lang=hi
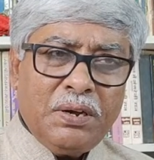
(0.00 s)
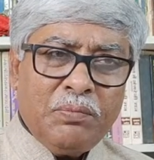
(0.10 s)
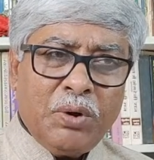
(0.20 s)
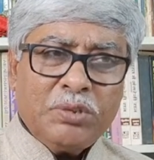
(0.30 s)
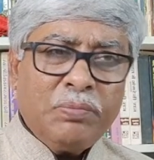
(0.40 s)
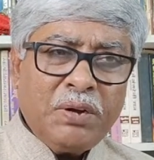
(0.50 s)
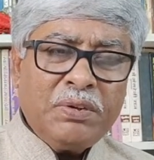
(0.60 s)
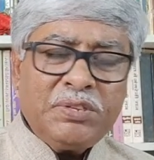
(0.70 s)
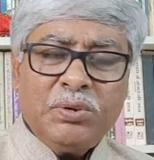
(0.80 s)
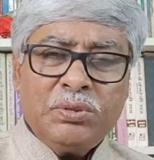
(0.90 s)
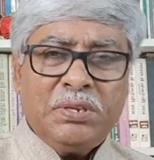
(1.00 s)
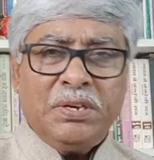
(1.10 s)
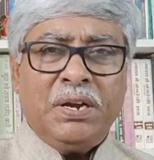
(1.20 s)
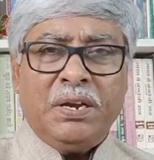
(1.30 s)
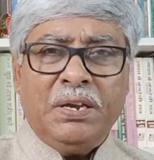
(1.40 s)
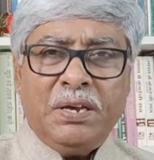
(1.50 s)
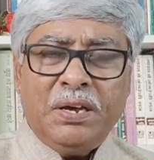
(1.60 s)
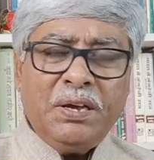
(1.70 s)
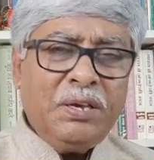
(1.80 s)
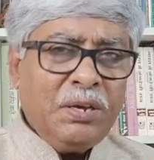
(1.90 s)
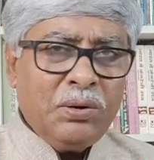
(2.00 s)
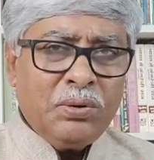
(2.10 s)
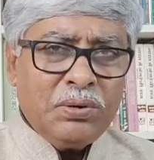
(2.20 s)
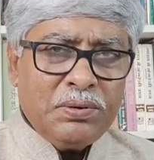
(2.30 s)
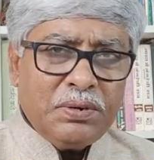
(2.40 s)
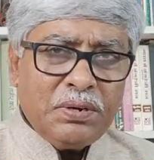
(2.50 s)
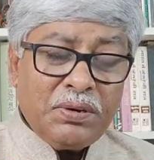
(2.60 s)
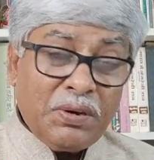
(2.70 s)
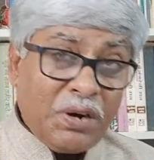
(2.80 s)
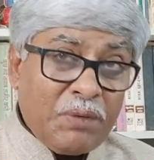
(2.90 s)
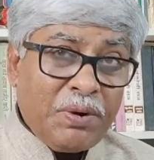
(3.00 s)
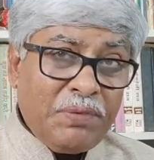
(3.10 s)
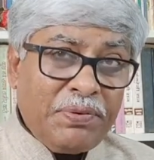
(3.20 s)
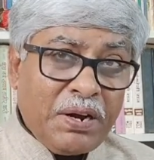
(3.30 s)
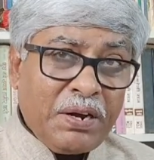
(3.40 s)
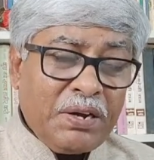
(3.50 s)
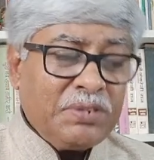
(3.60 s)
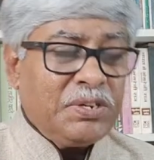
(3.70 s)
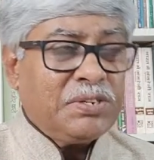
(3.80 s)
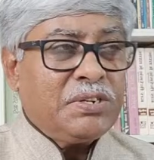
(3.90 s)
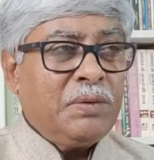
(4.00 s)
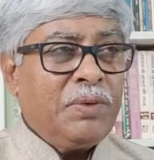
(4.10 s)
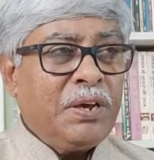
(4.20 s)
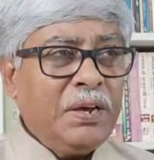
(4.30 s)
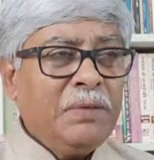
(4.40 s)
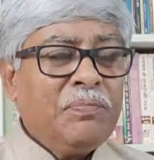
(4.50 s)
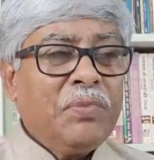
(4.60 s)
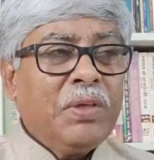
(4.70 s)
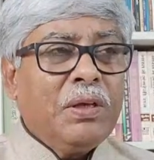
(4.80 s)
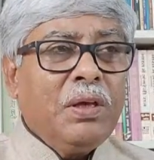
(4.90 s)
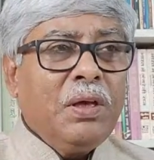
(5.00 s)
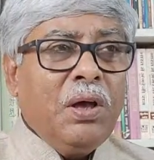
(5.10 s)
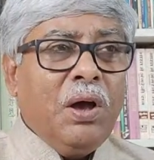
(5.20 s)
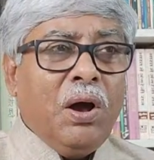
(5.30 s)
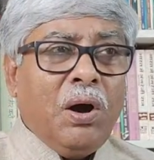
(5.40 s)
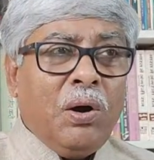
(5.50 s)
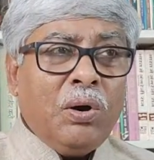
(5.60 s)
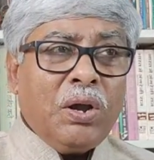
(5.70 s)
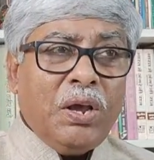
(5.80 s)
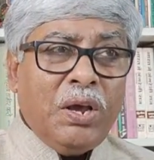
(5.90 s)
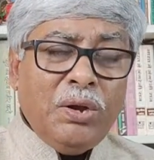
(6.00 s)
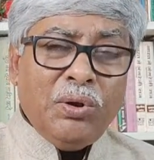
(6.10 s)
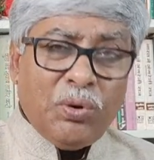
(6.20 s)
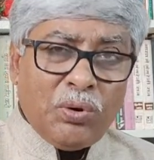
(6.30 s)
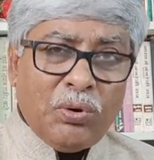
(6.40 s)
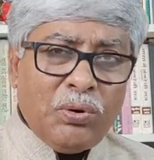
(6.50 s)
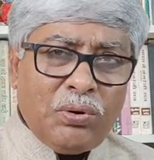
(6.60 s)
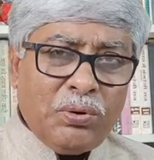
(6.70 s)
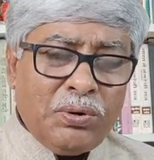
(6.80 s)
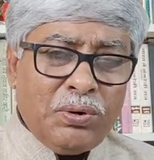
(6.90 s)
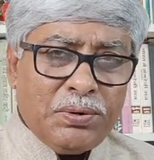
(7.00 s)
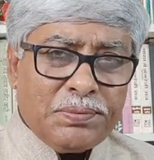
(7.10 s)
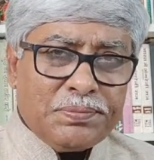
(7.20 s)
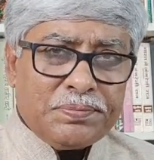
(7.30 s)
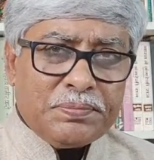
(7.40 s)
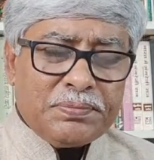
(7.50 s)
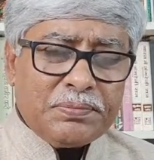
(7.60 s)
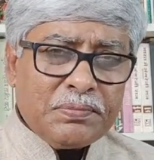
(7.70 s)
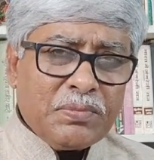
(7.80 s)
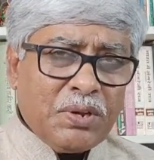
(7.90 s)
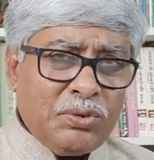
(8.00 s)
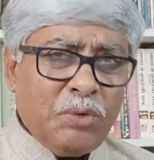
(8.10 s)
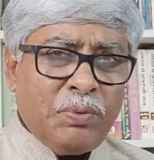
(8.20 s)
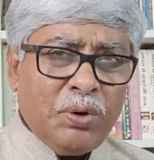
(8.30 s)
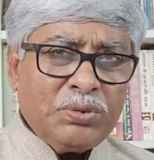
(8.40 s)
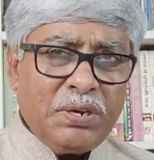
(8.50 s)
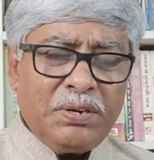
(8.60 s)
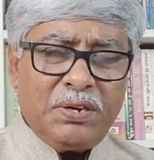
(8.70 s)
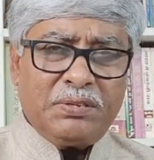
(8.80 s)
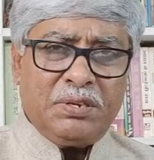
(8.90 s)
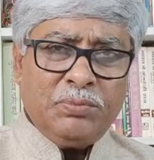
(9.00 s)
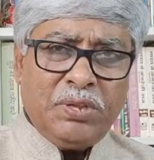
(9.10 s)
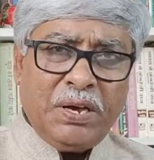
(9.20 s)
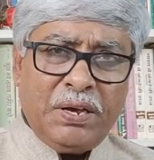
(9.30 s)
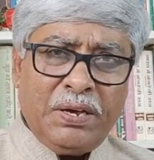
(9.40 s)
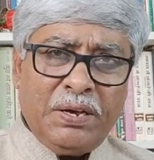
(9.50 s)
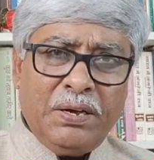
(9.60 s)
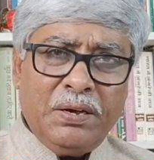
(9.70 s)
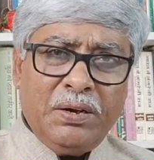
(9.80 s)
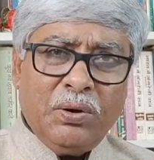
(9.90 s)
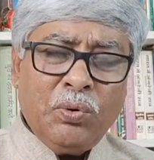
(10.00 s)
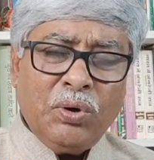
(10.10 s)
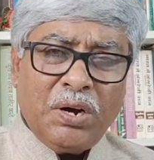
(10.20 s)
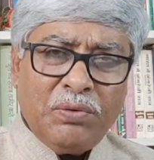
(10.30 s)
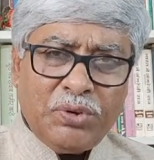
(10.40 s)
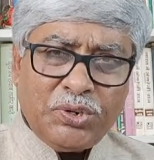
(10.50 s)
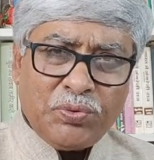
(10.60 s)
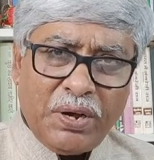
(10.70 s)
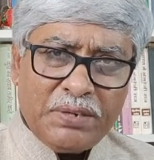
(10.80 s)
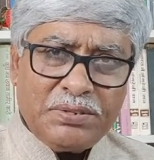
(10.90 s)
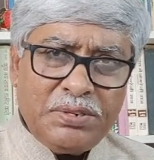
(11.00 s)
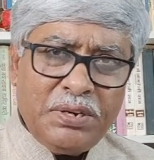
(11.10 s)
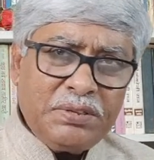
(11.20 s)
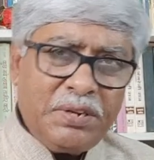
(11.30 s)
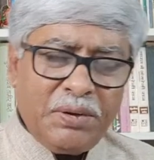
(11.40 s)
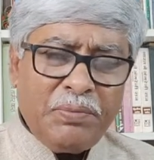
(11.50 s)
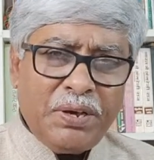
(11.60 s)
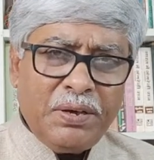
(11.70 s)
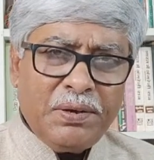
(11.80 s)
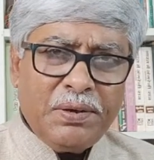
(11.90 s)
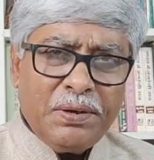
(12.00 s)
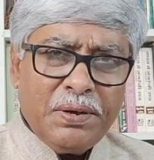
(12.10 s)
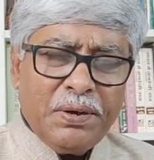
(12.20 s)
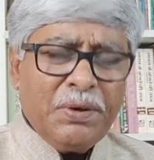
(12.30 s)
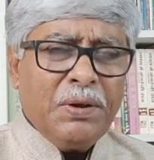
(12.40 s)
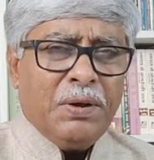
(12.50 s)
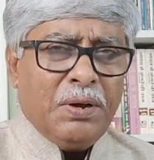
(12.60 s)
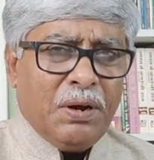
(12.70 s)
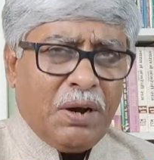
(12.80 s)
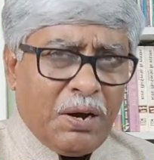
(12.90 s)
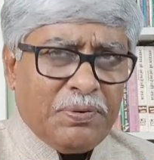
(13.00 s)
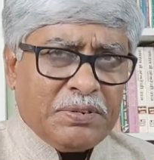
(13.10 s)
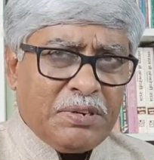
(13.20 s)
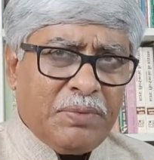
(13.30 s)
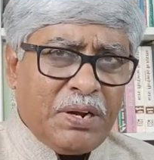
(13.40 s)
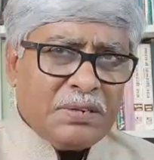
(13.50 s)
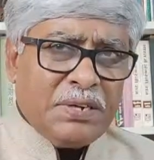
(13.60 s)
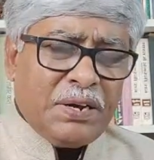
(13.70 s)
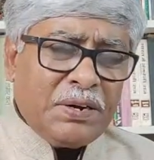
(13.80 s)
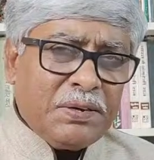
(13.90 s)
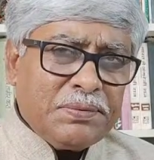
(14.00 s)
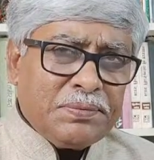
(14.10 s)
बहुत बलवती होती जा रही है कि ये लोग गड़बड़ी फैलाने की चेष्टा में हैं और इन लोगों को जो बहुसंख्यक समुदाय है उनका विश्वास जीतने में काफ़ी समय लग जाएगा